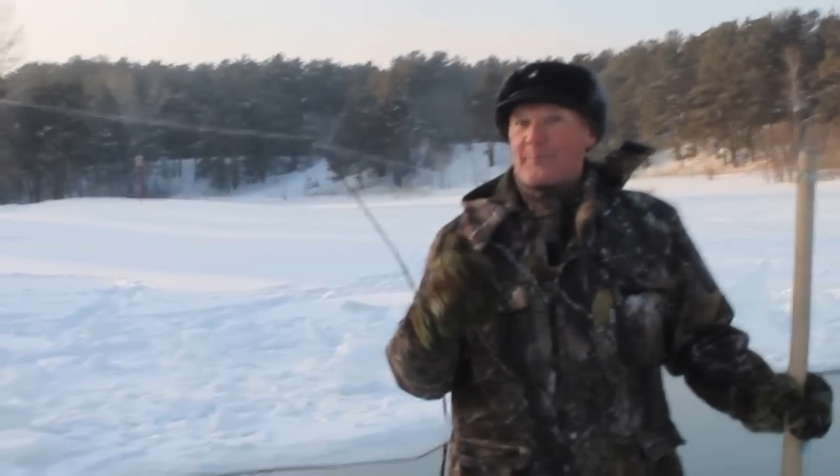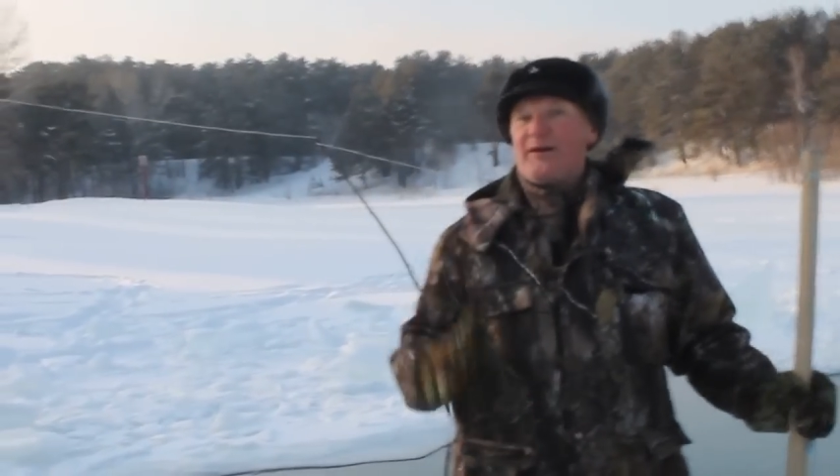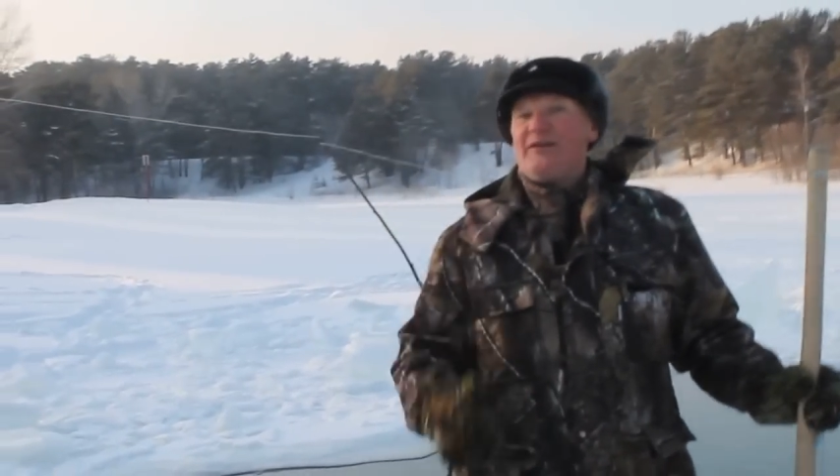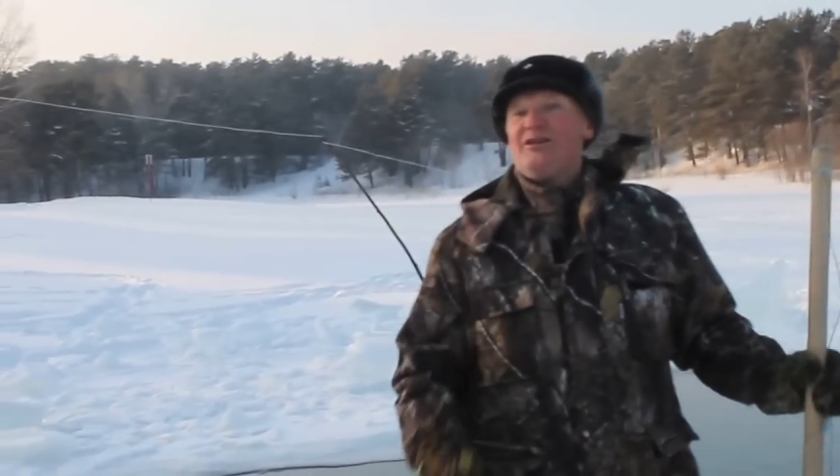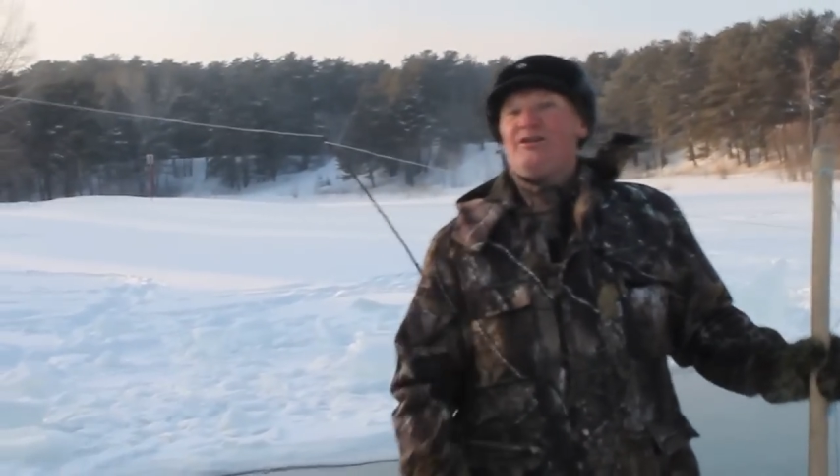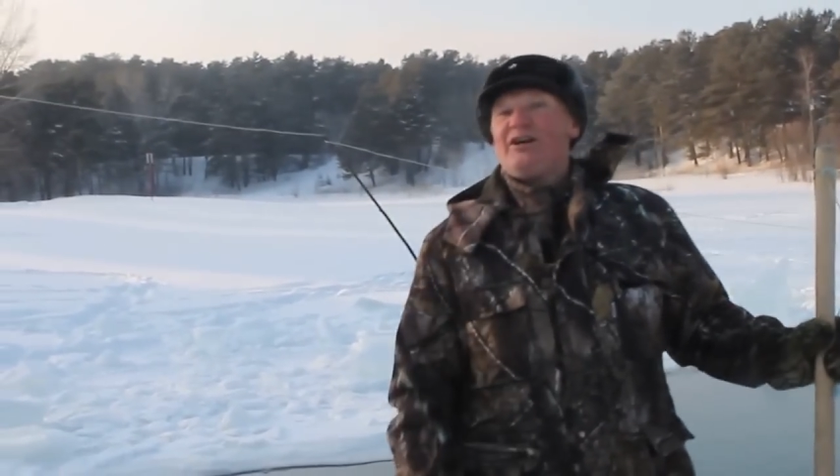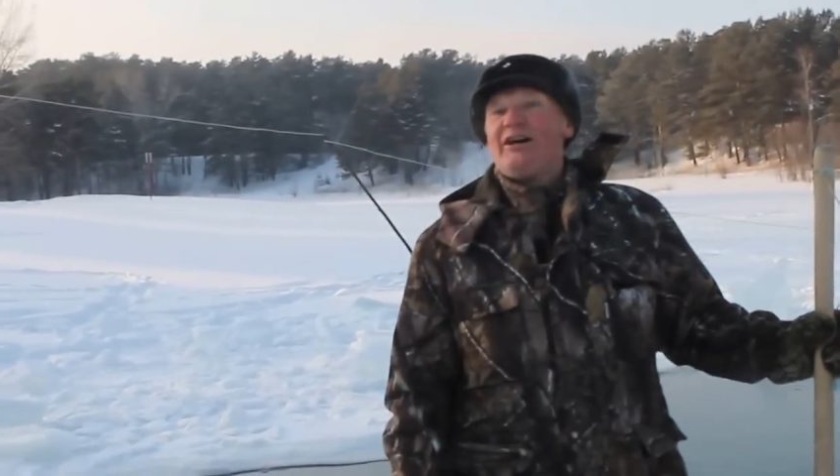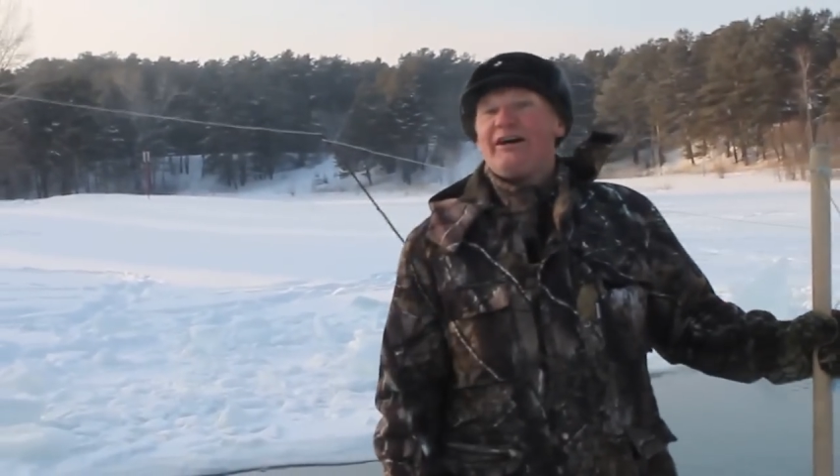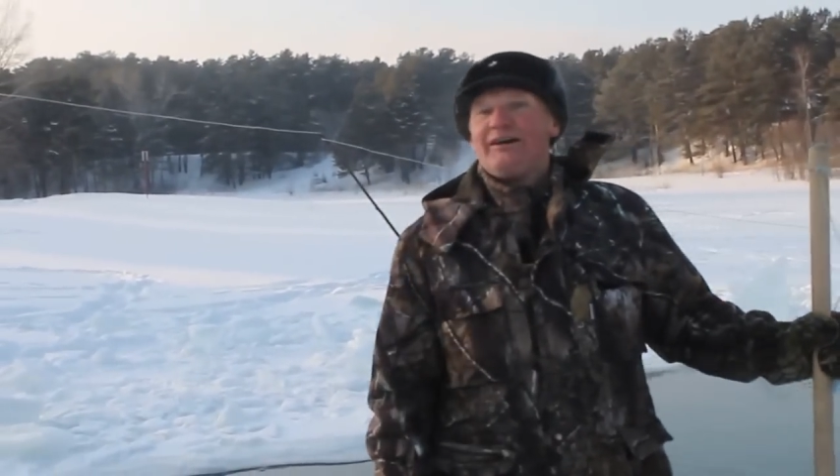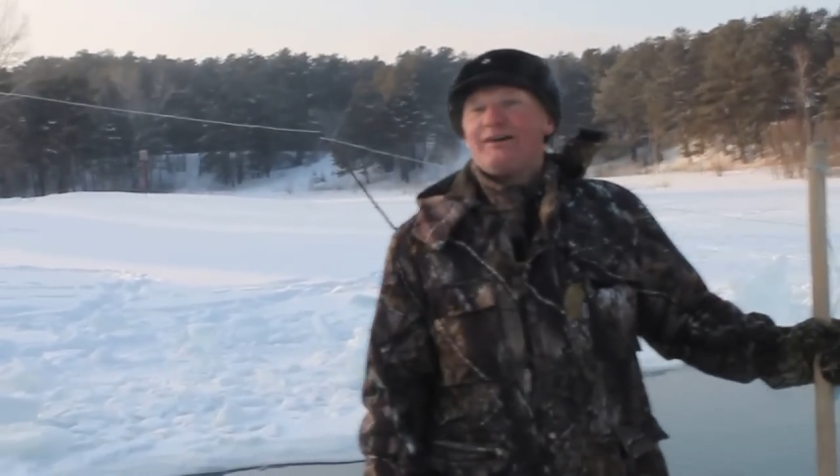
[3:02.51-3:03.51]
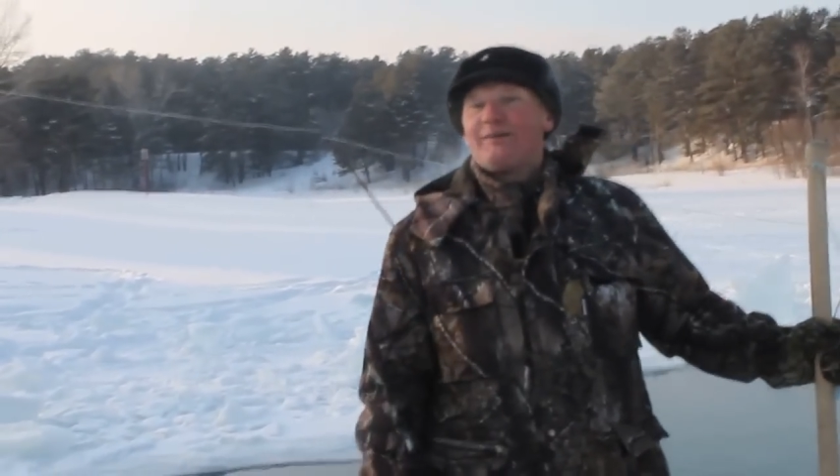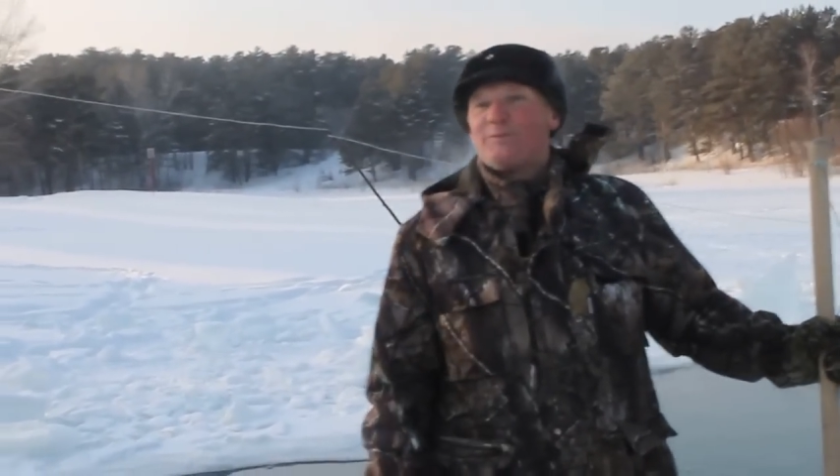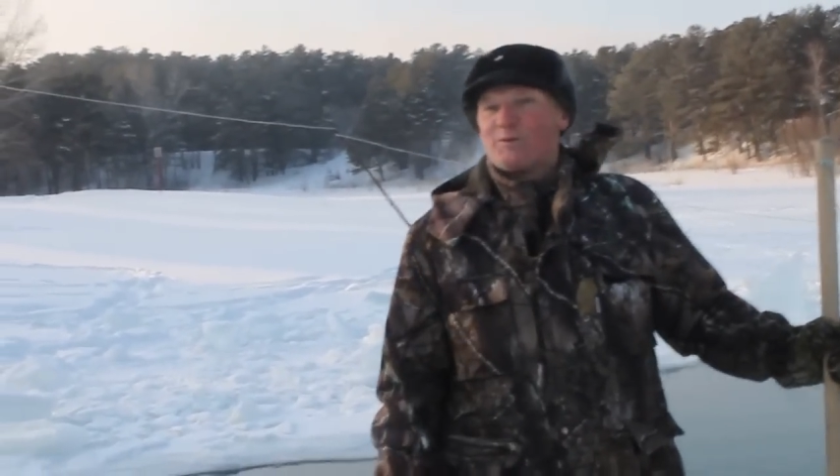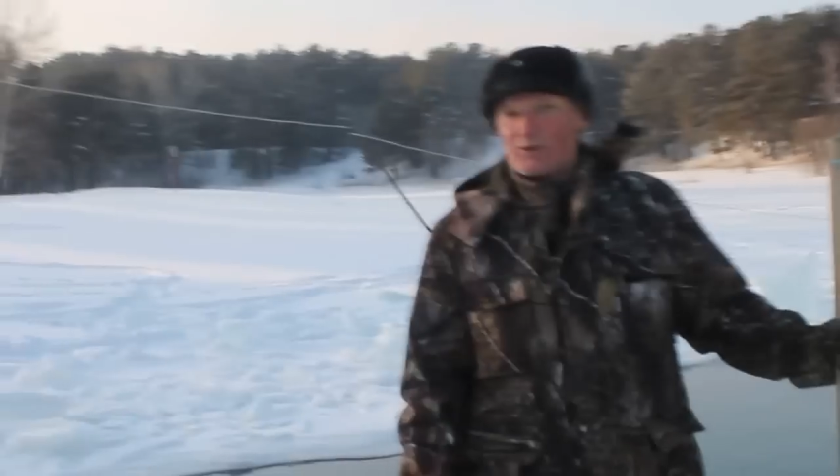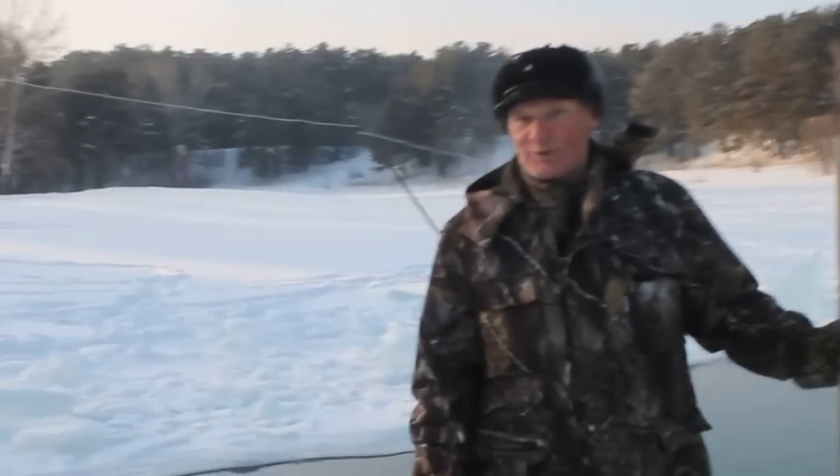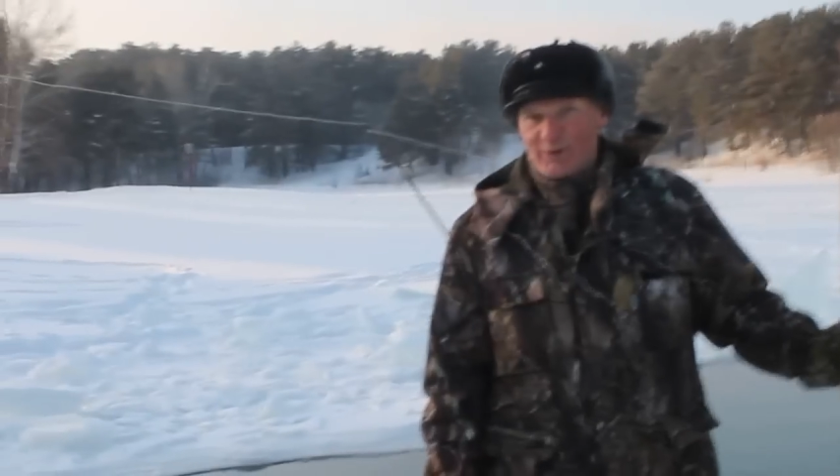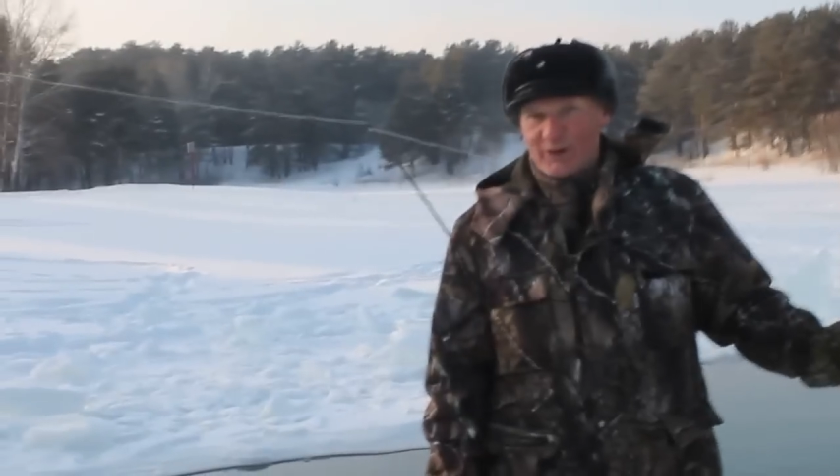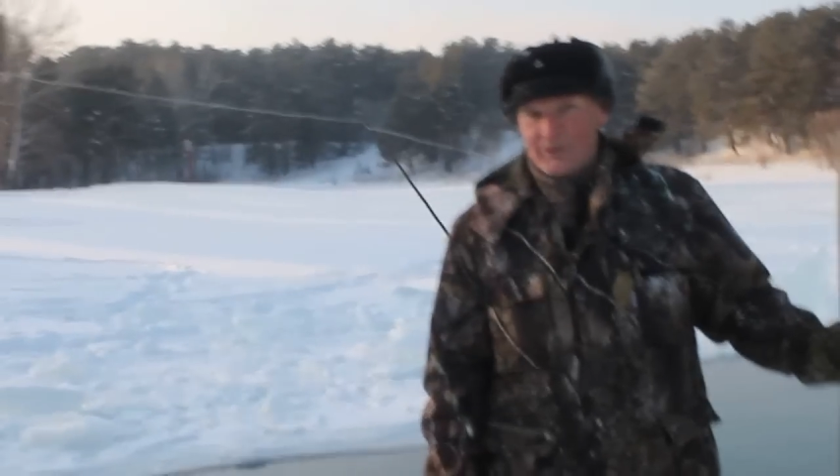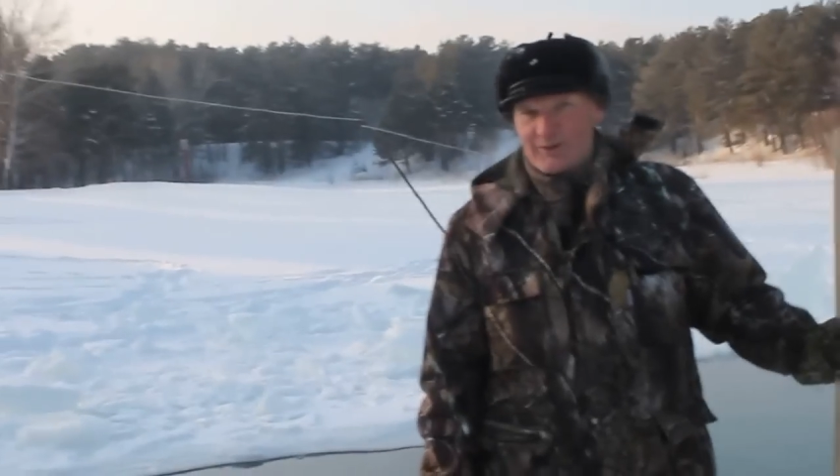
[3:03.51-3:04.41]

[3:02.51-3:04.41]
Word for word: подъезжая к проруби,